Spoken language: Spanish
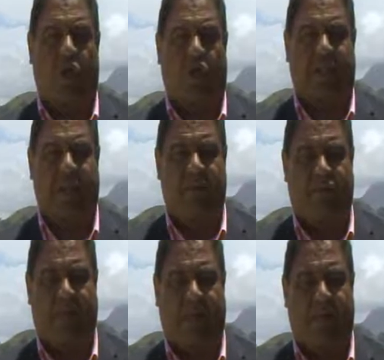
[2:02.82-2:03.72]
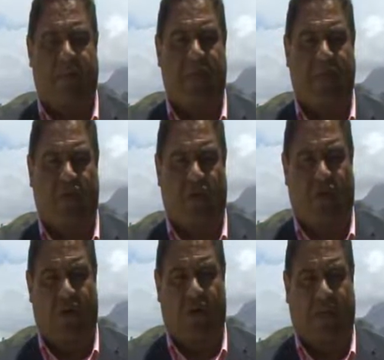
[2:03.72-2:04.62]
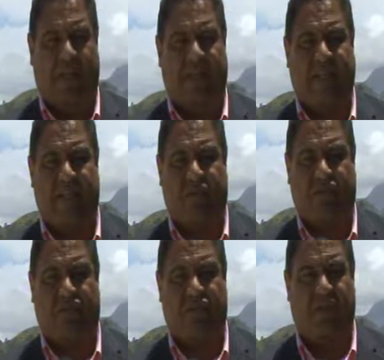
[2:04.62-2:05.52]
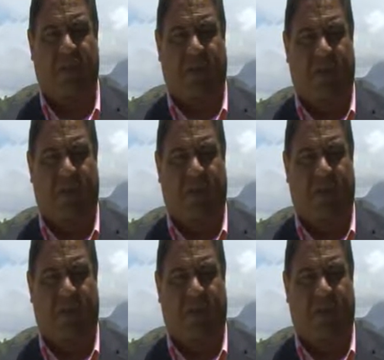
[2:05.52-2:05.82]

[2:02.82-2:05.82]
todo lo que tenemos hasta el momento. Regresamos